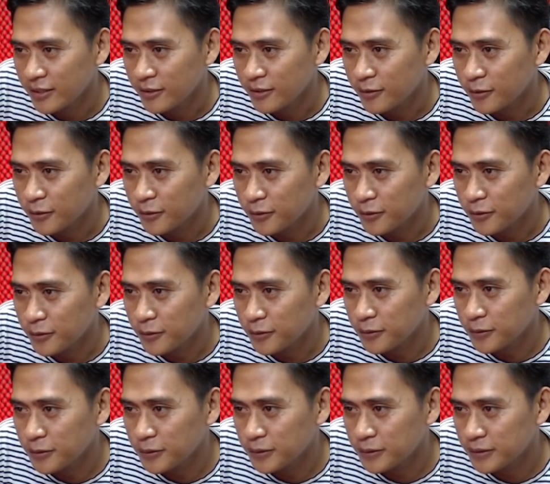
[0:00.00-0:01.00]

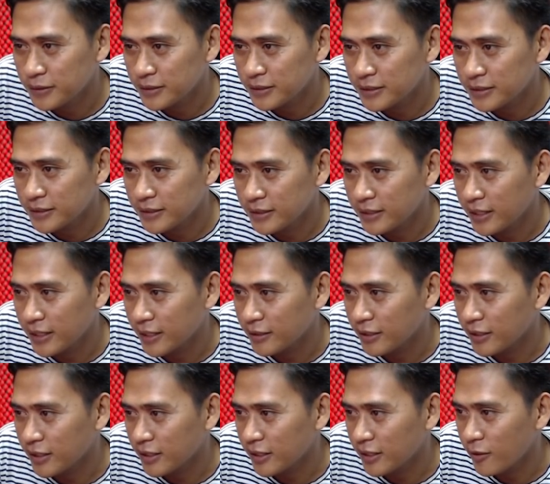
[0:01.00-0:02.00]
Oh, ya oke
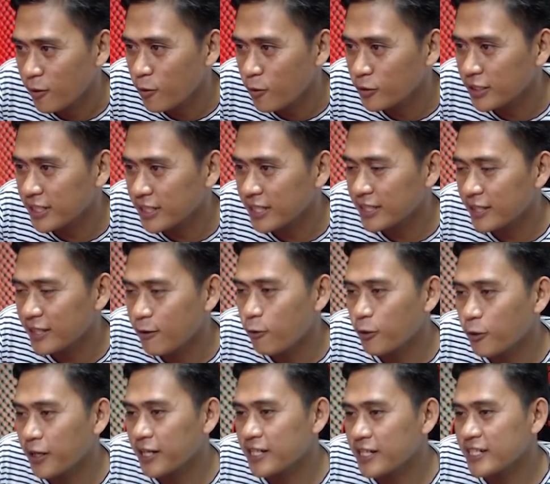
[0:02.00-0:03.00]
ya, ya. Oh, ternyata
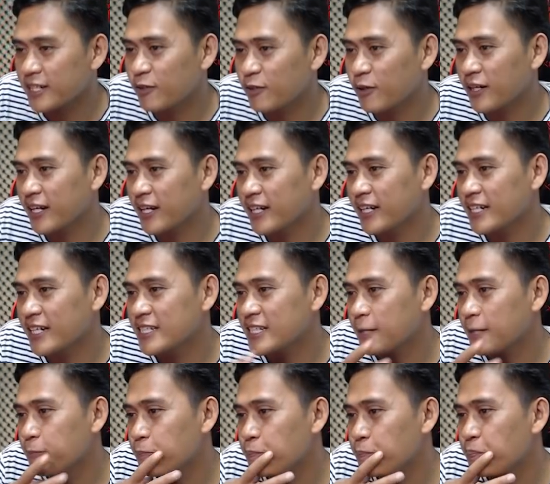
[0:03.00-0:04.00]
Hogre dikeluarkan dari
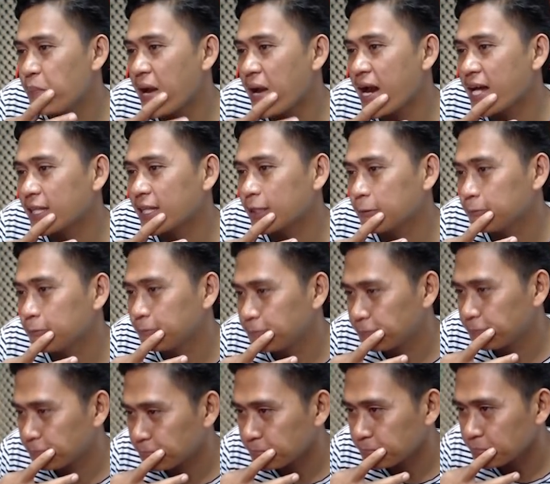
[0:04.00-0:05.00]
jam
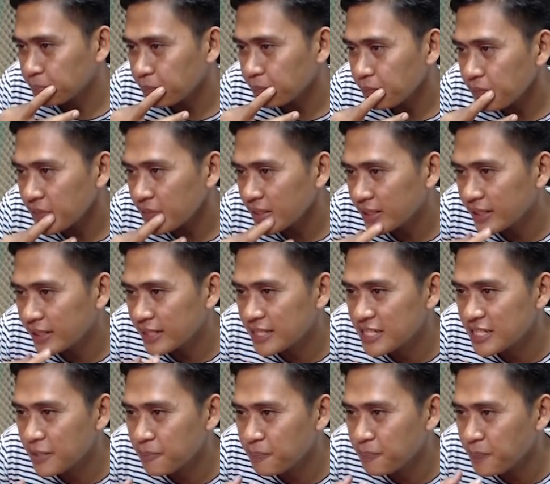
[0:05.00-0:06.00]
4. Dan
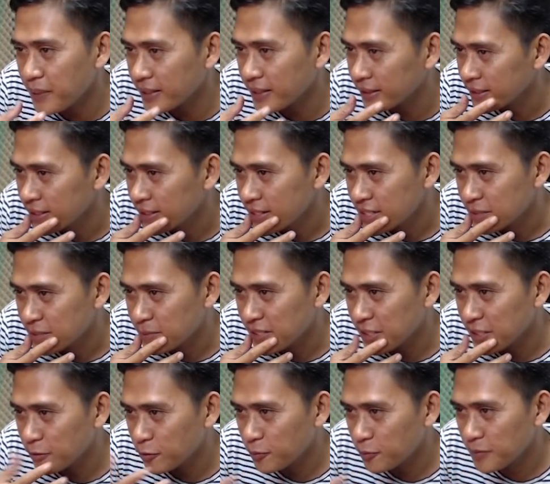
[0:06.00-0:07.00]
jam 4.
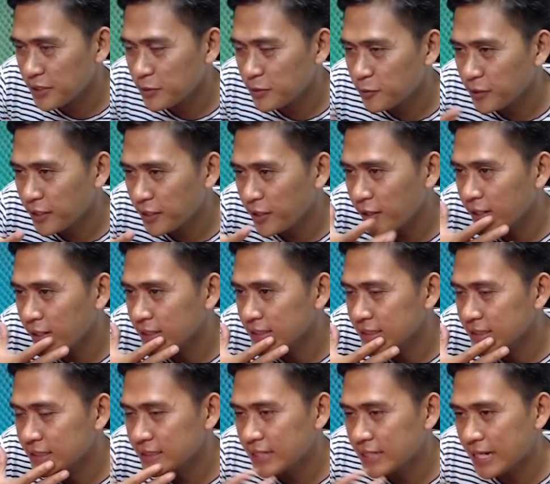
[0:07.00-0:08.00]
Sebenarnya untuk melindungi
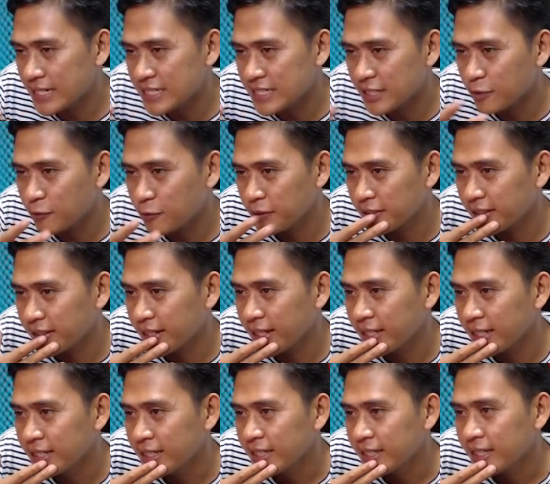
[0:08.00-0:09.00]
uh, Archer Queen
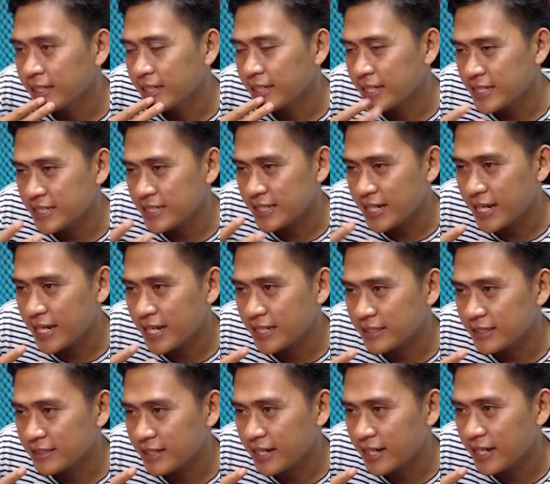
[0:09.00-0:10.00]
ya dari
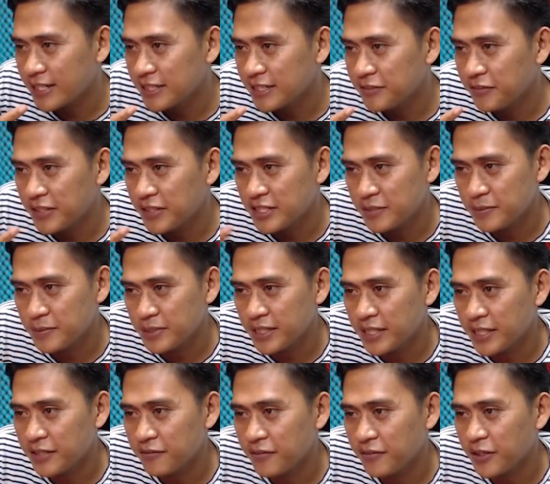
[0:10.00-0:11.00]
serangan-serangan defense
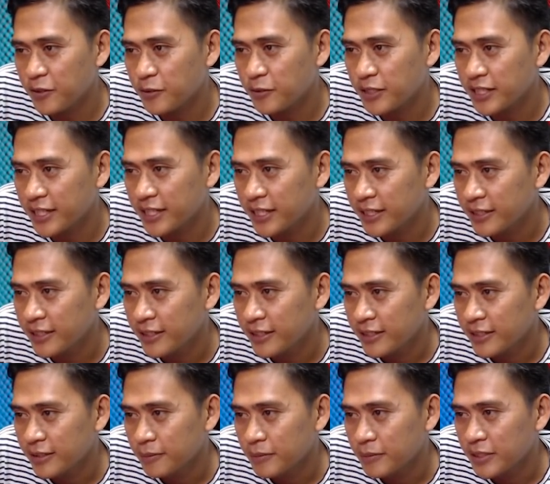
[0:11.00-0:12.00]
seperti Inferno ini,
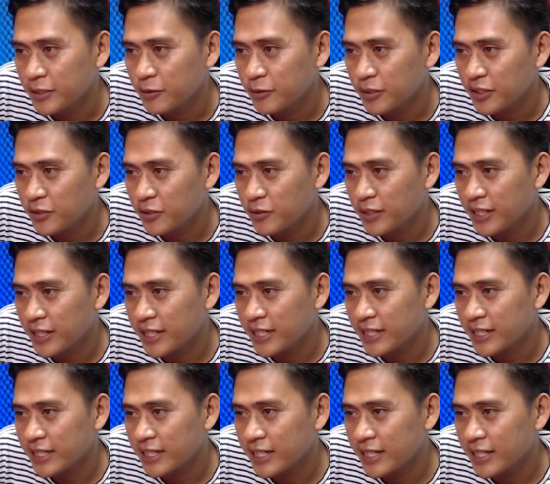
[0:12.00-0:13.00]
melindungi juga
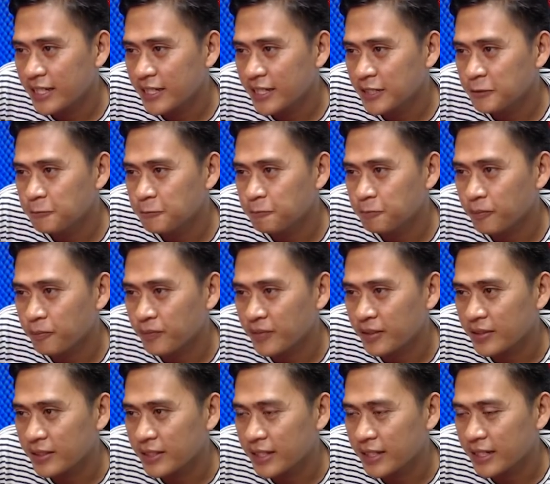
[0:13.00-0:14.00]
healernya
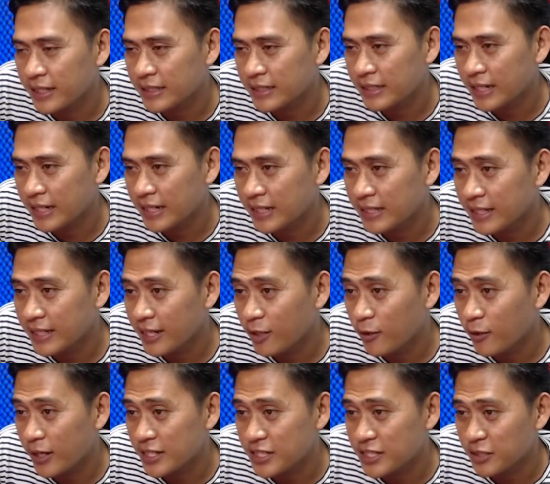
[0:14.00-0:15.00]
hmm, dan akhirnya kalau
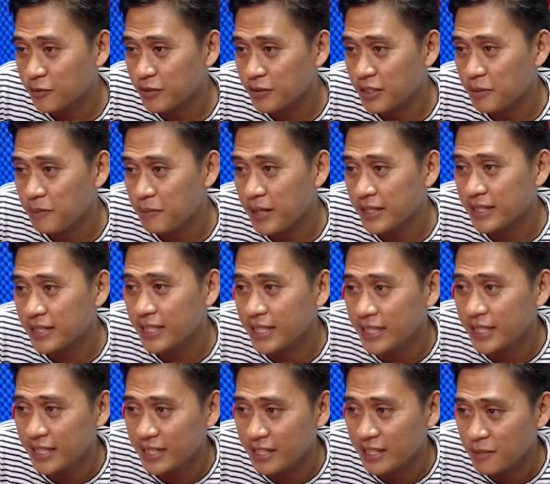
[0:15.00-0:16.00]
Archer Queennya mati,
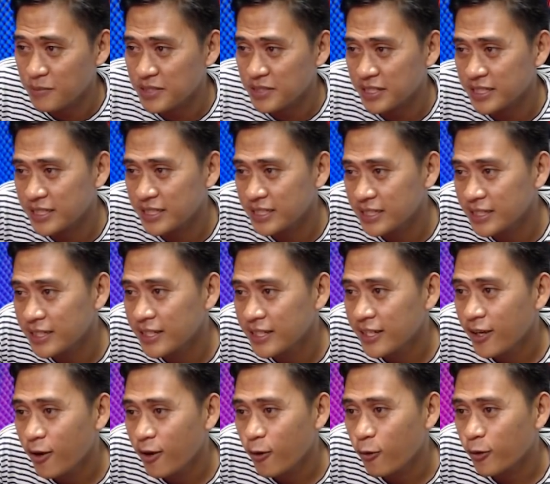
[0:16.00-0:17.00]
healernya bisa ke
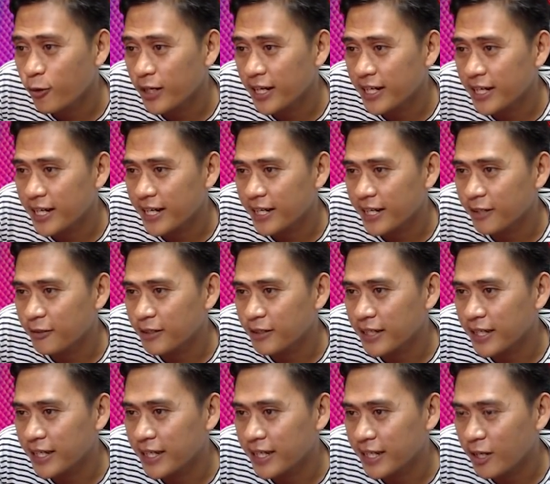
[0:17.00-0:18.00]
hograder.
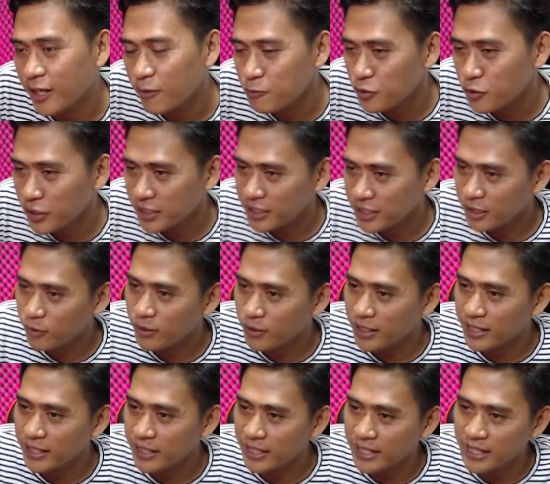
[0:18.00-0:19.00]
Oke, kalau mungkin
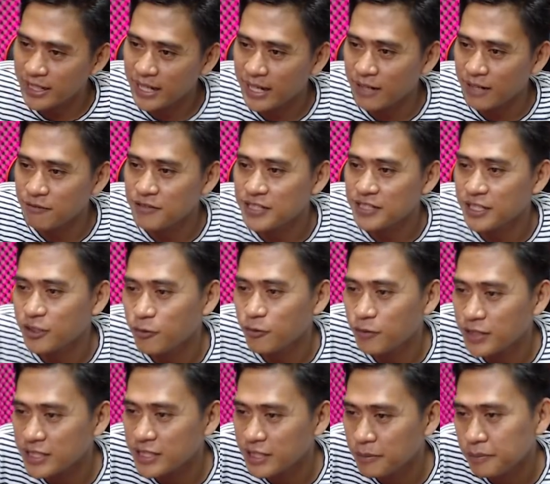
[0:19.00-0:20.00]
dikeluarkan dari arah bisa
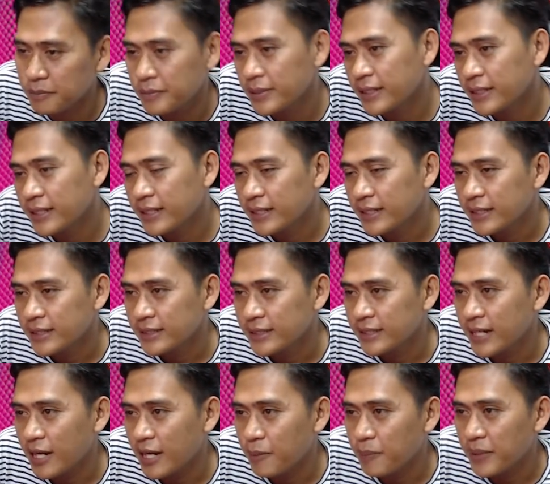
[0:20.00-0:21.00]
Tower jam
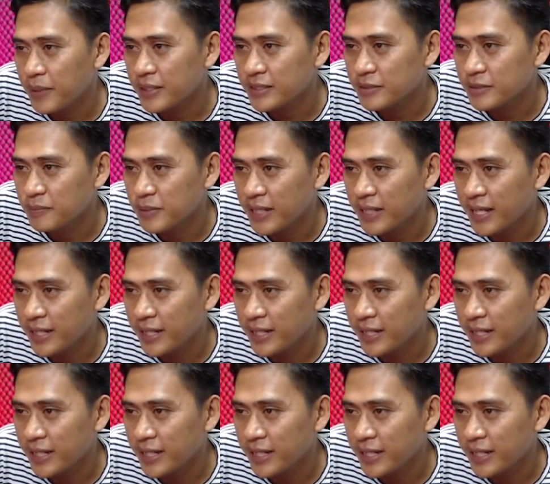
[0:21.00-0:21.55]
89